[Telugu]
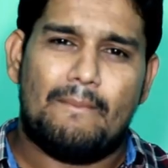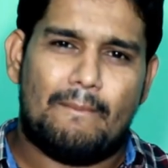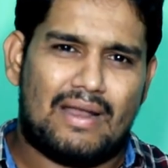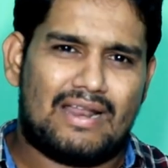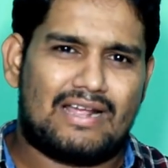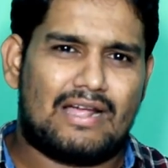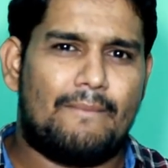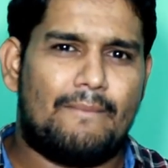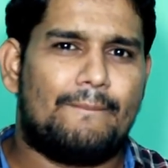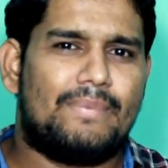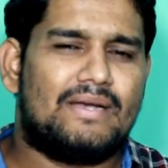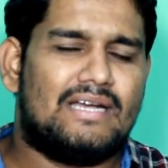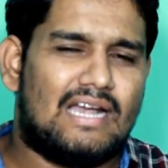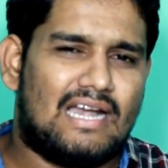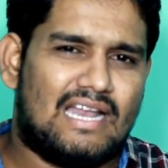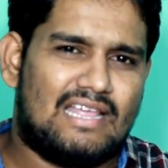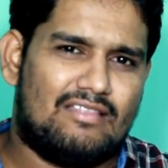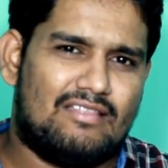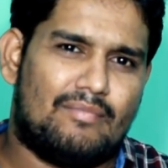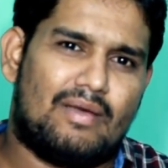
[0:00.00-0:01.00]
మన కంపెనీలు
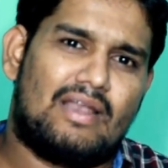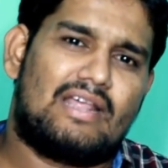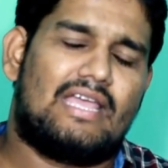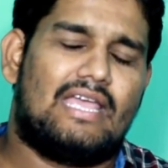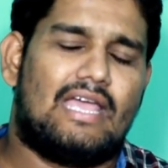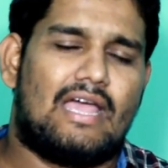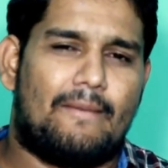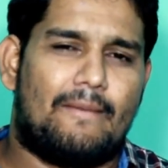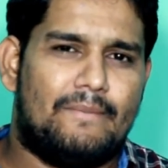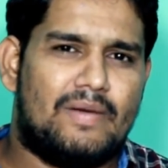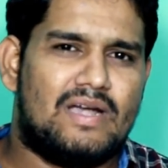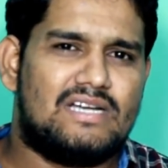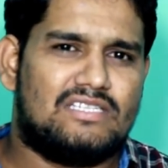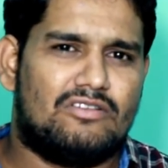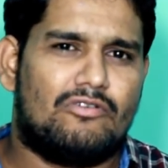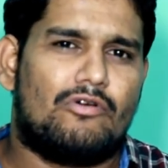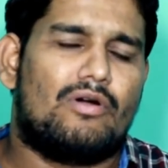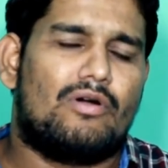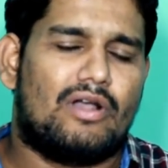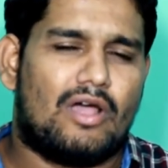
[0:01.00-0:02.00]
అనేది మనకి అప్డేట్స్
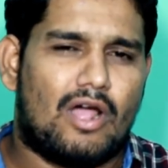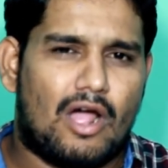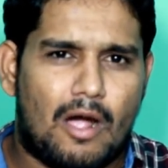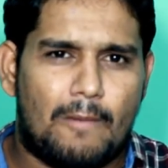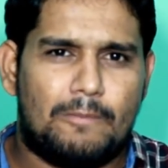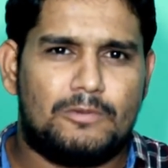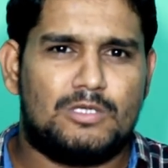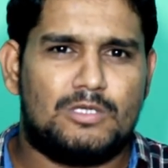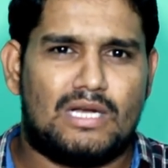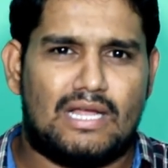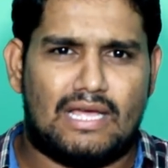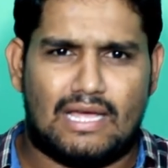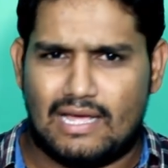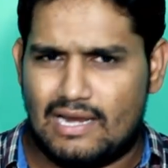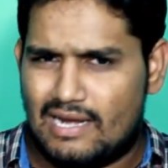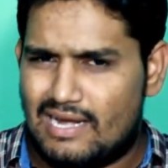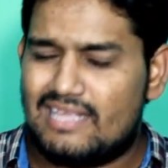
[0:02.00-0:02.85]
ఇవ్వకుండా ఆపుతున్నాయా